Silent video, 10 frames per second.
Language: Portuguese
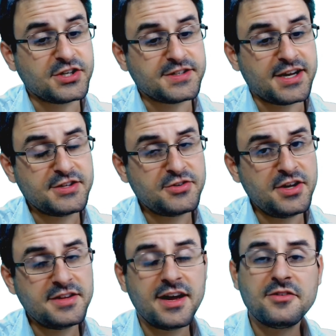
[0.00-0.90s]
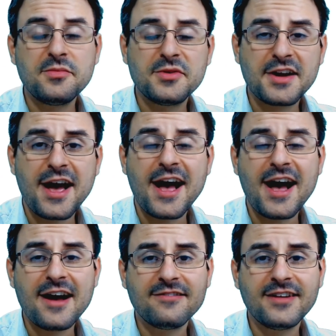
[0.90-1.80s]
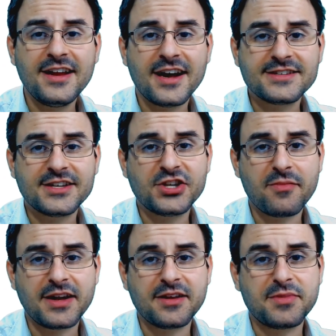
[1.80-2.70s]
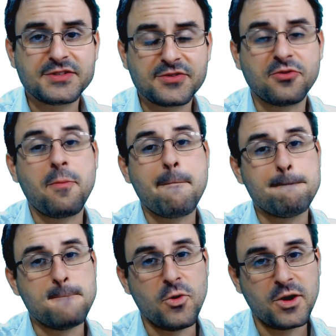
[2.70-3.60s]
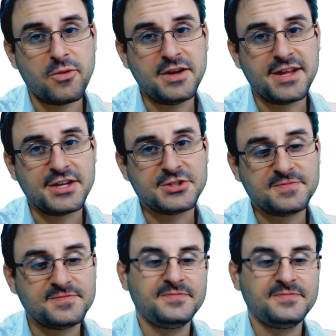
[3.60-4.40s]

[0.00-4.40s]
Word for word: estará desconectado e poderá avaliar se a chamada apresentou boa qualidade.